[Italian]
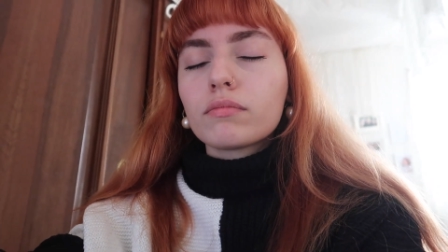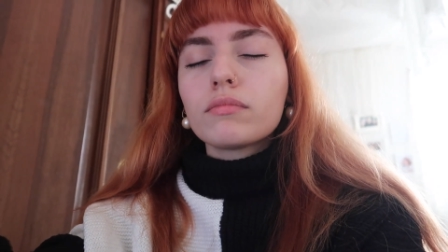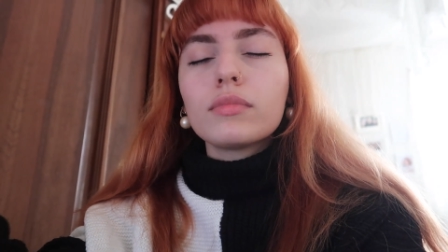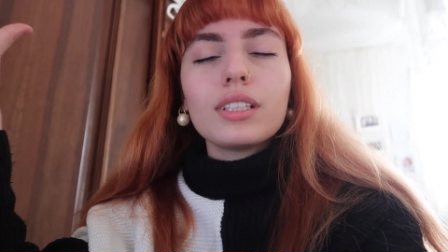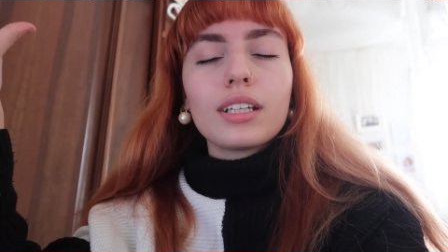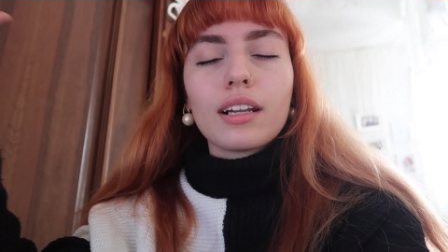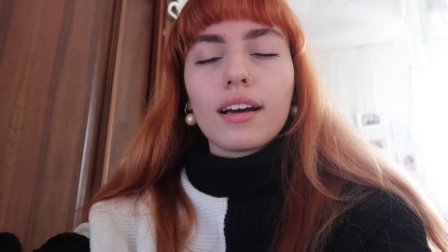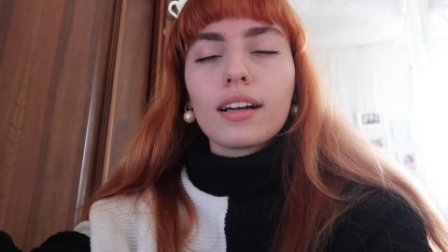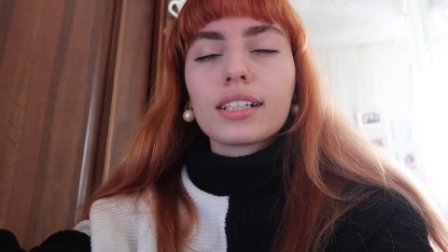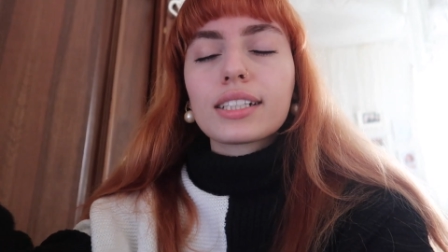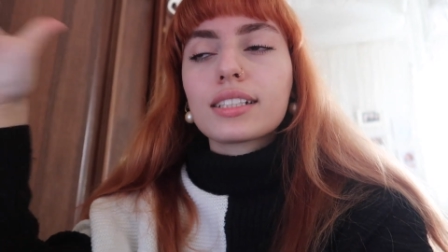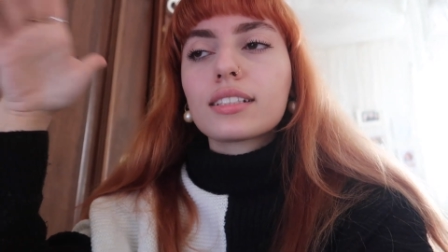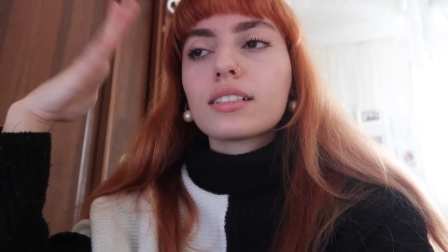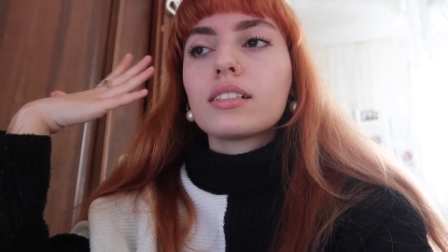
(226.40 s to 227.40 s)
di
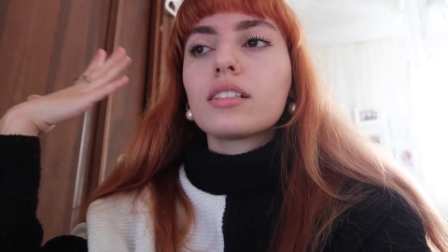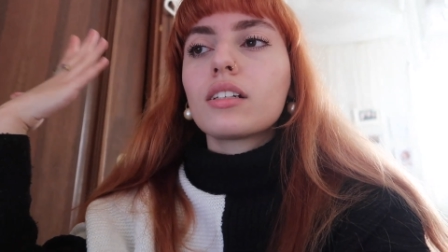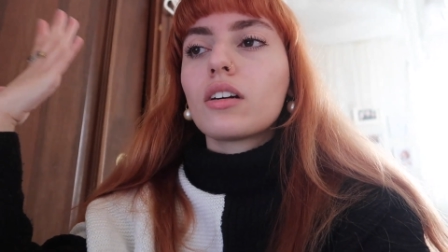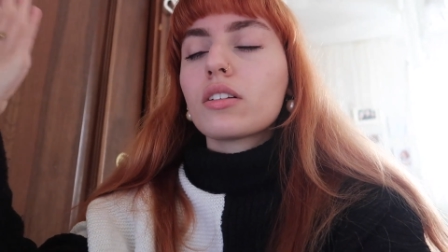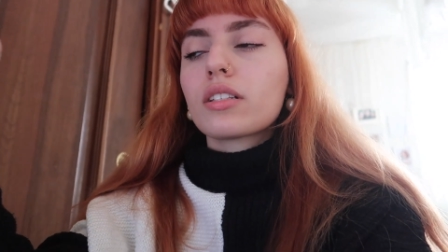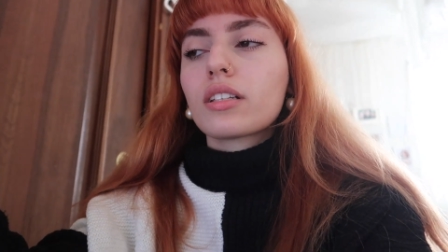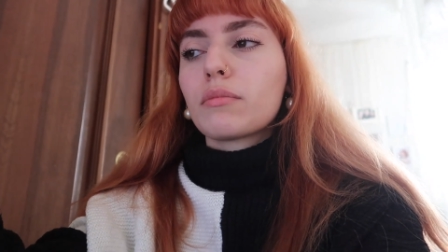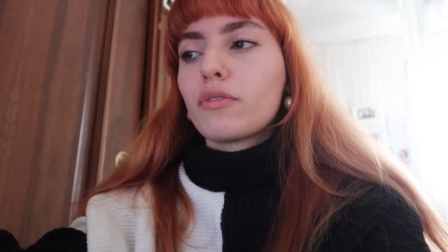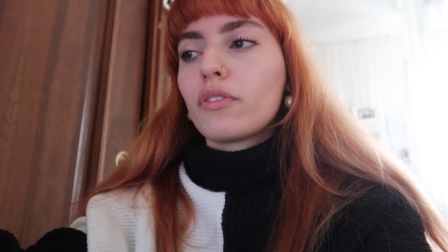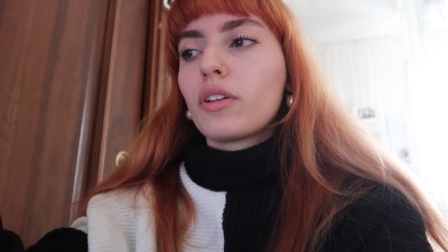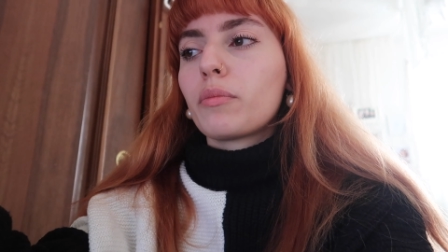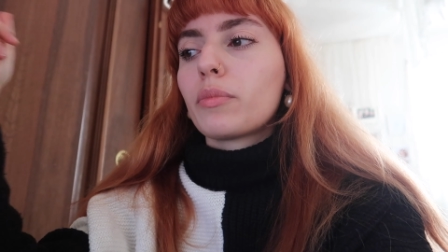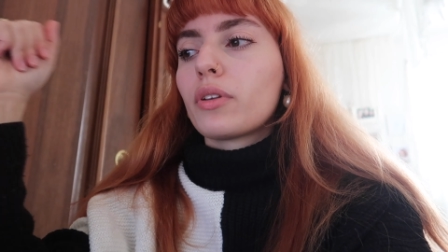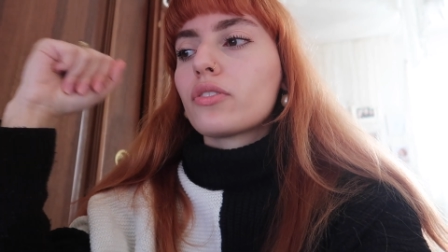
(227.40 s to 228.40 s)
relax, di cose che mi
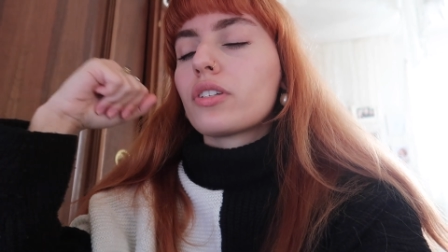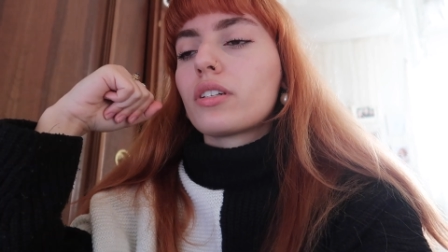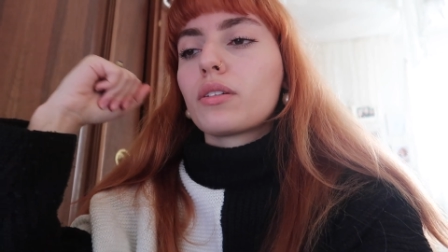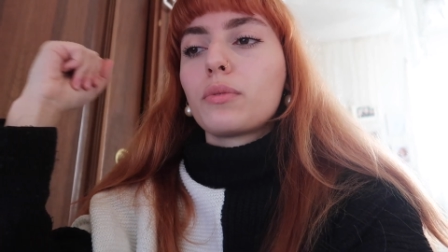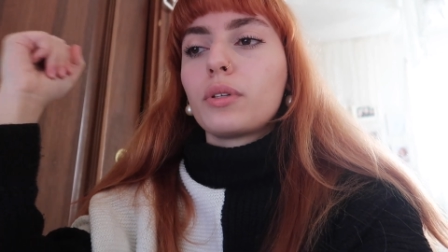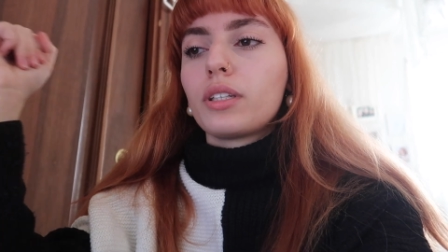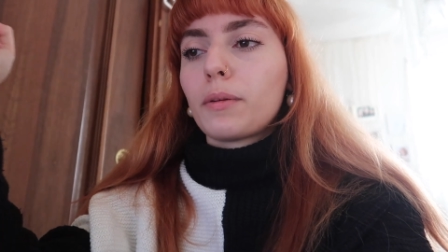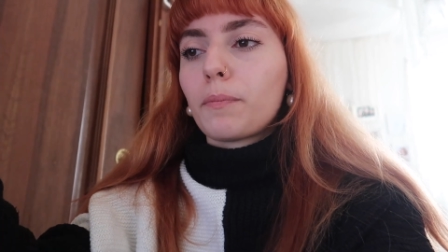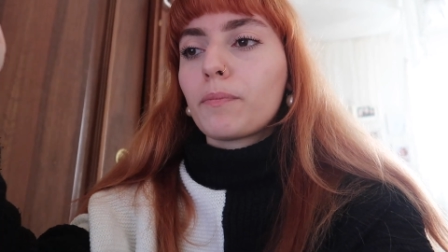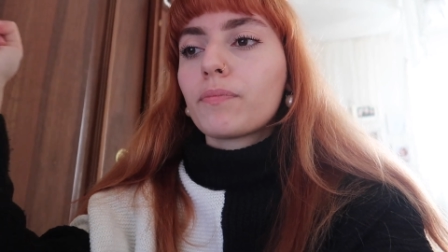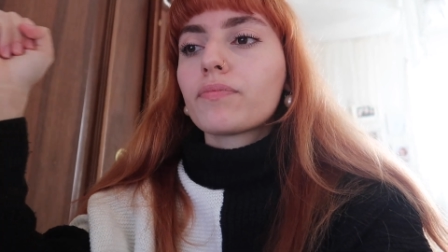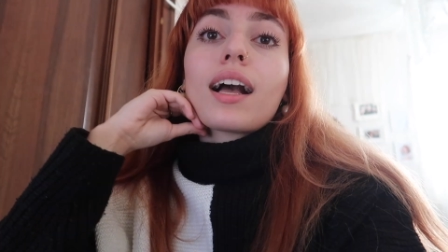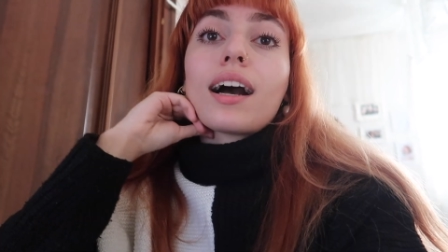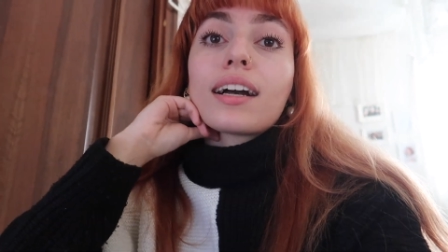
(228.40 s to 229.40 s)
fanno piacere, quindi
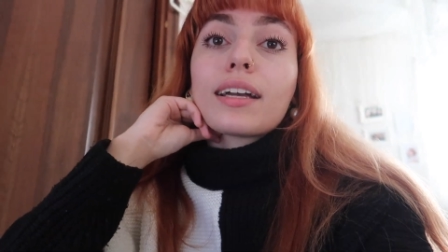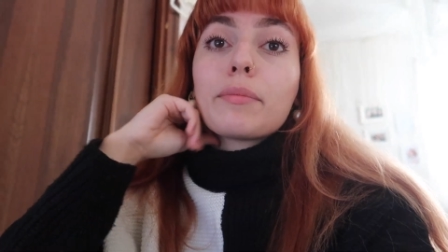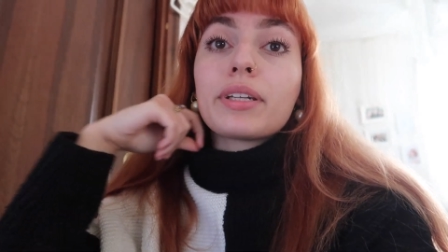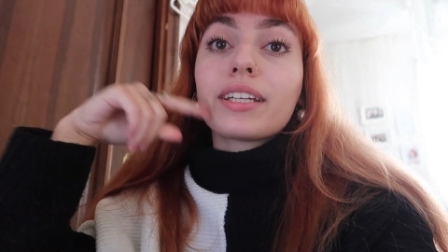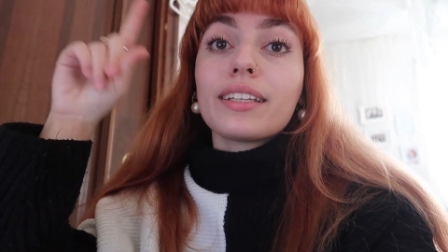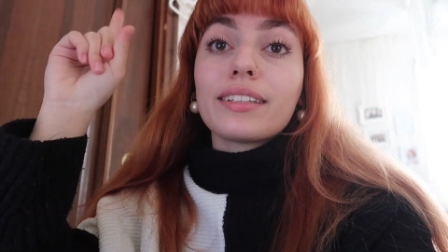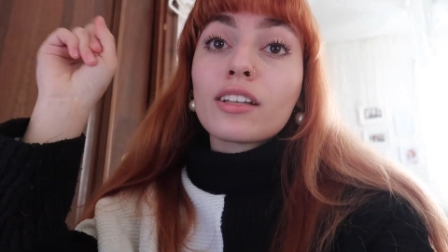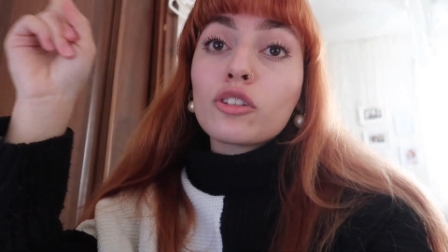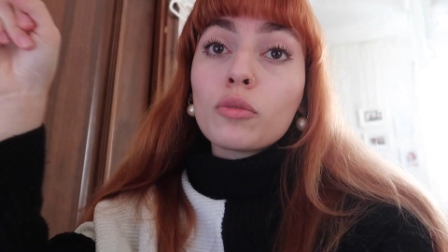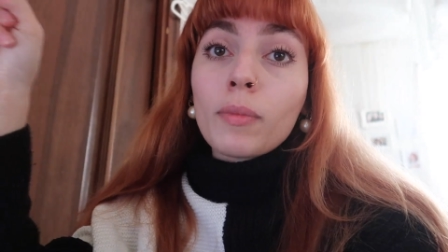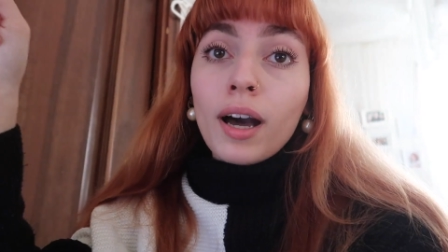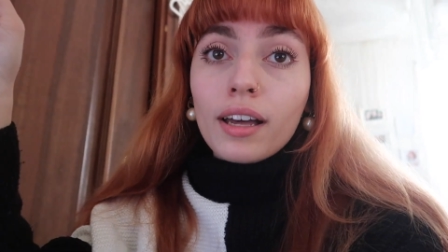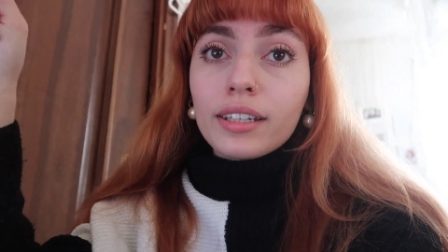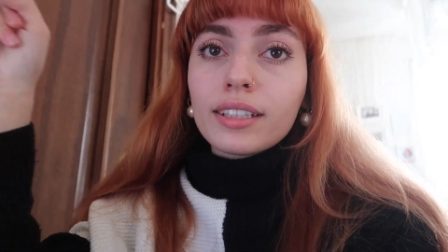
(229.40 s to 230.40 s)
anche perché da
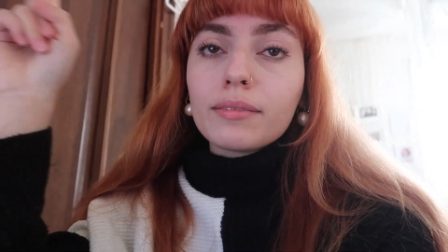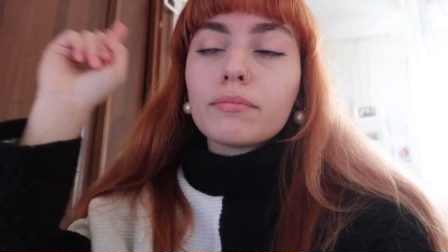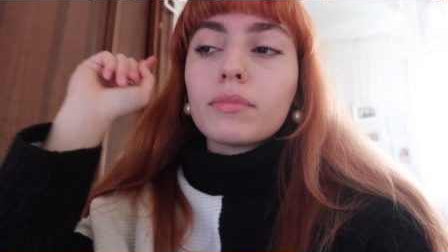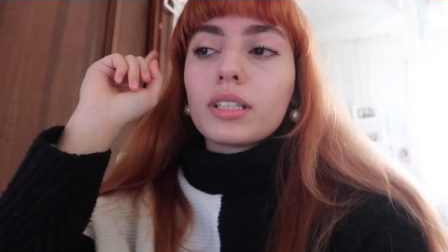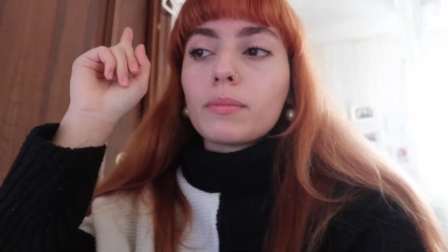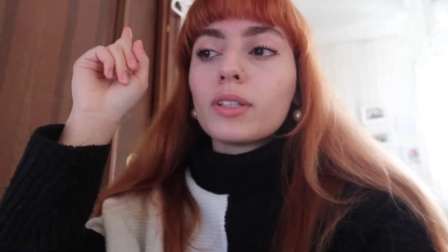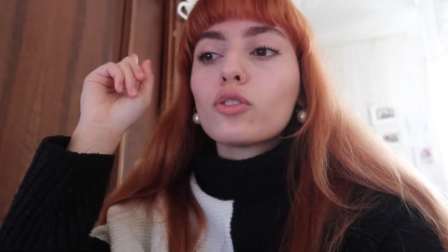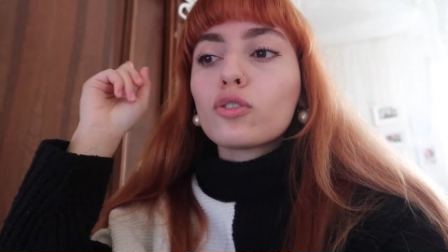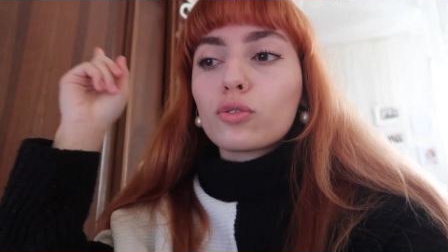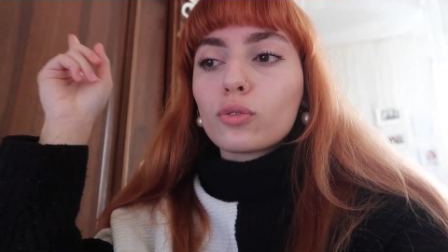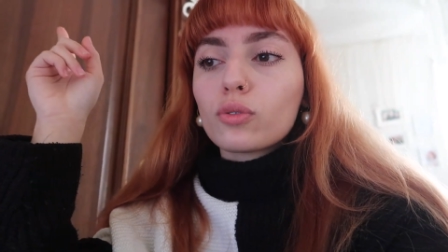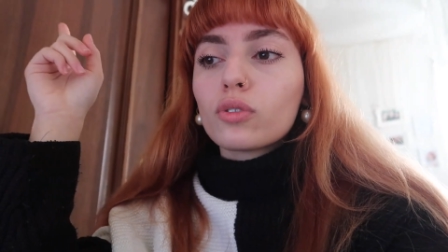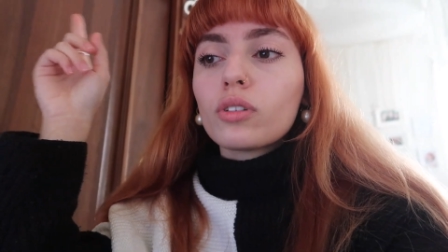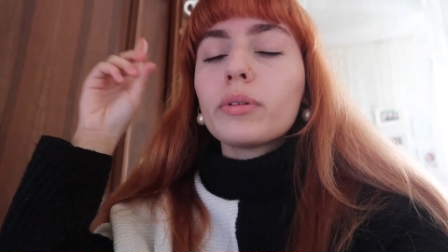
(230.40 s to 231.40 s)
domani mi rimetto
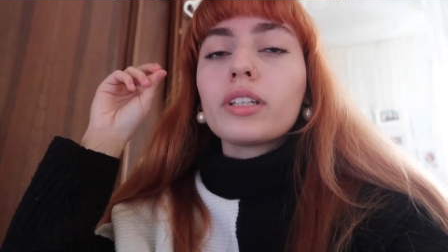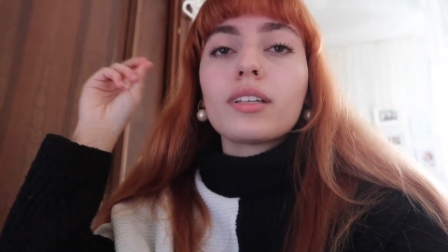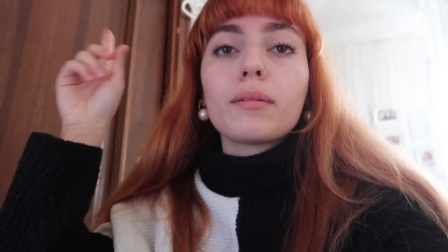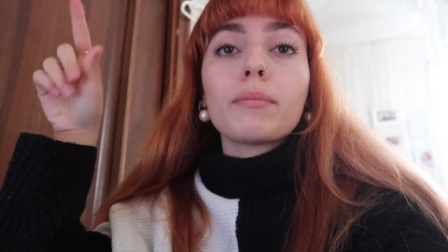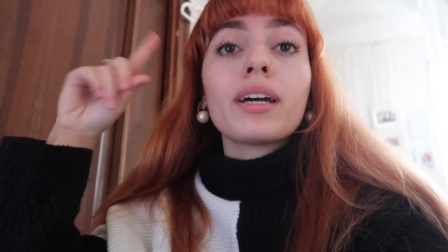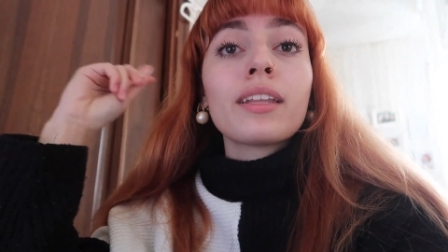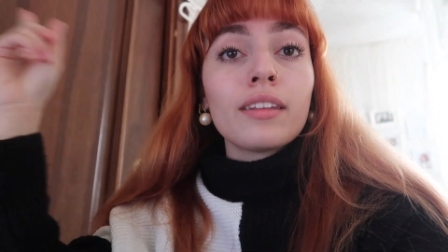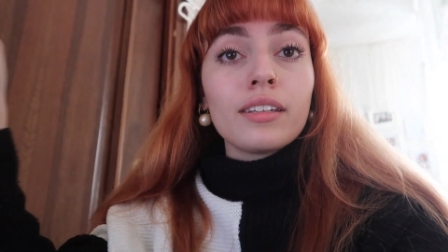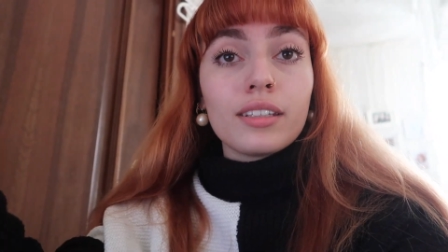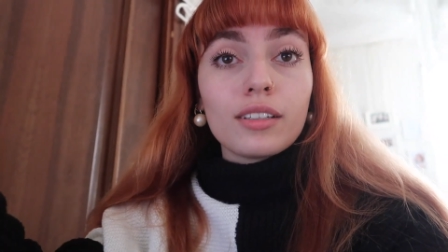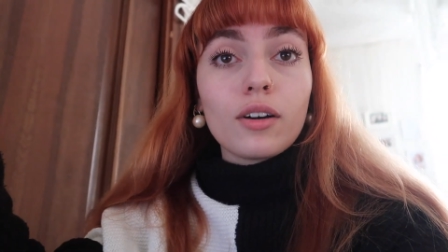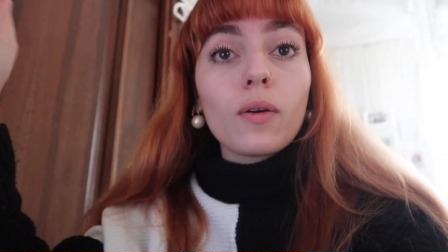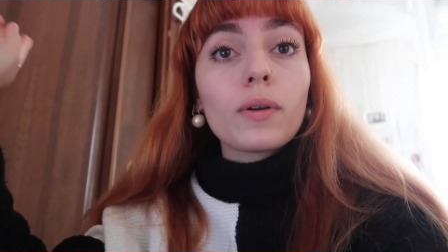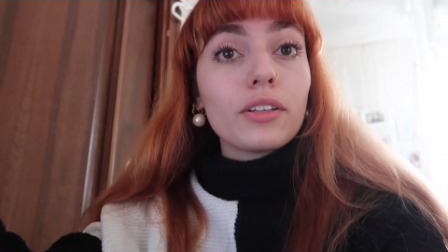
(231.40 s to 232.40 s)
sotto perché martedì
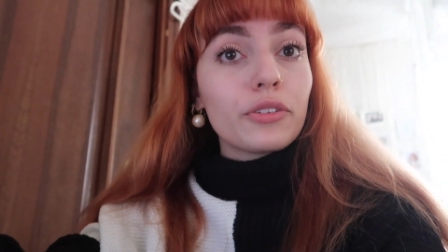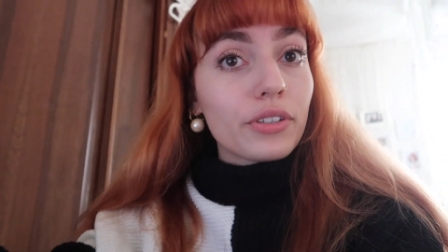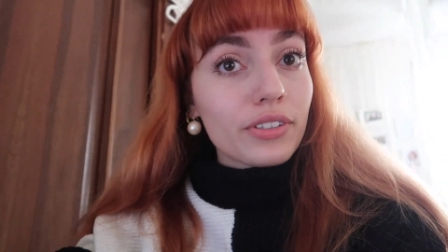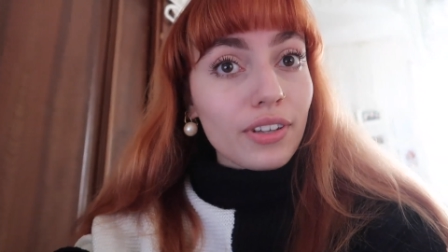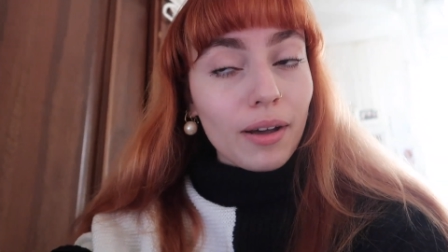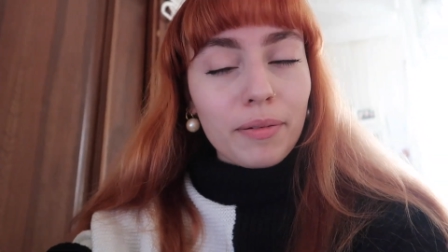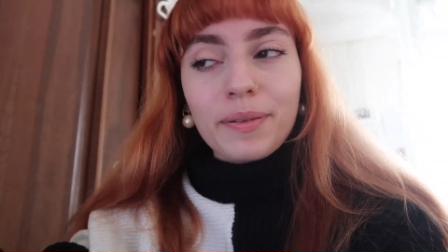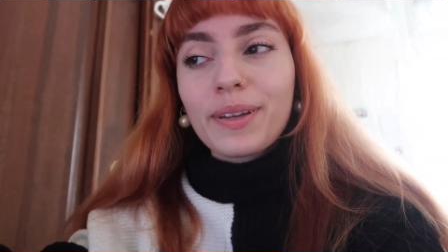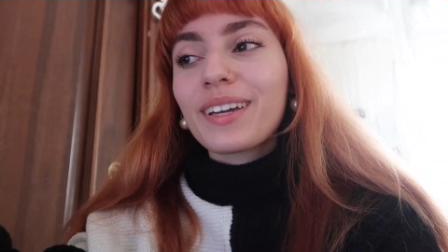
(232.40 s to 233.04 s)
ho un altro esame